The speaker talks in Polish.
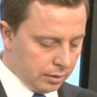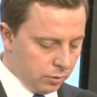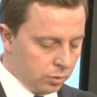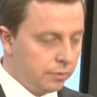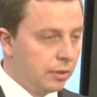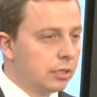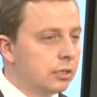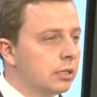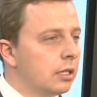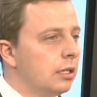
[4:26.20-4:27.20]
y,
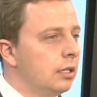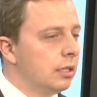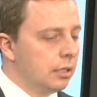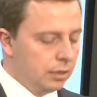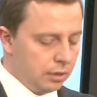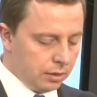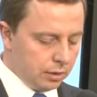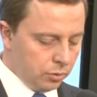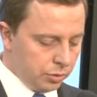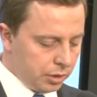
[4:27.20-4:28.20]
ukrywali się
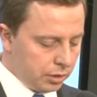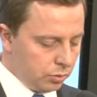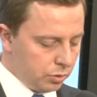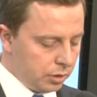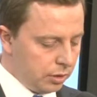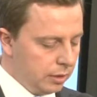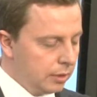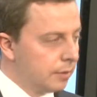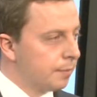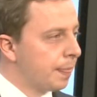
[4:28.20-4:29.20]
y, ludzie, którzy
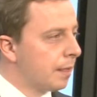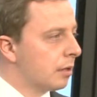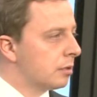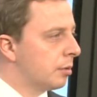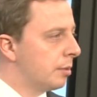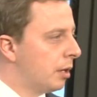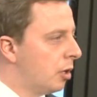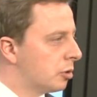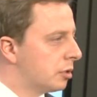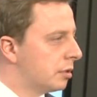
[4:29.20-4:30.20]
są chyba
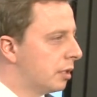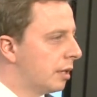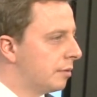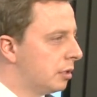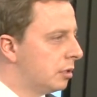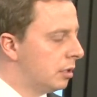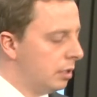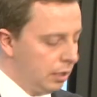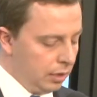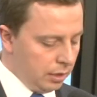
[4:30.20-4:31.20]
chorzy z
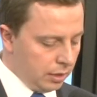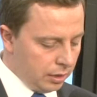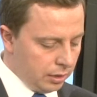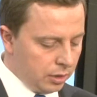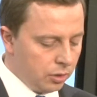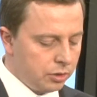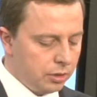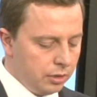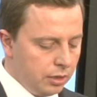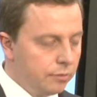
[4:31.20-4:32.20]
nienawiści i
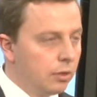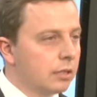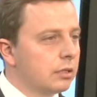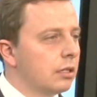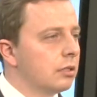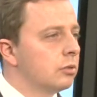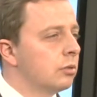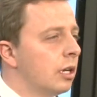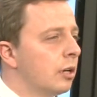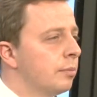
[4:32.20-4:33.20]
chorzy na władzę.
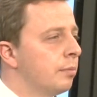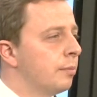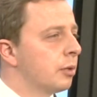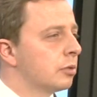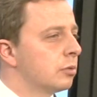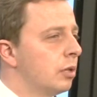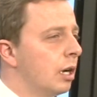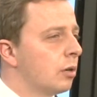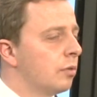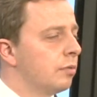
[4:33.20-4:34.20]
Szukają po prostu
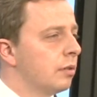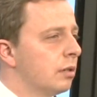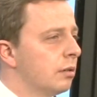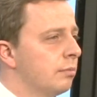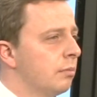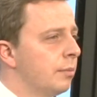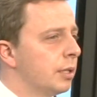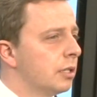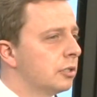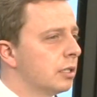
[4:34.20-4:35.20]
haków.
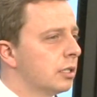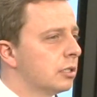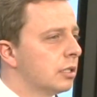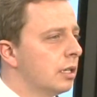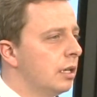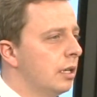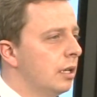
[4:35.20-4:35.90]
Mamy nadzieję, że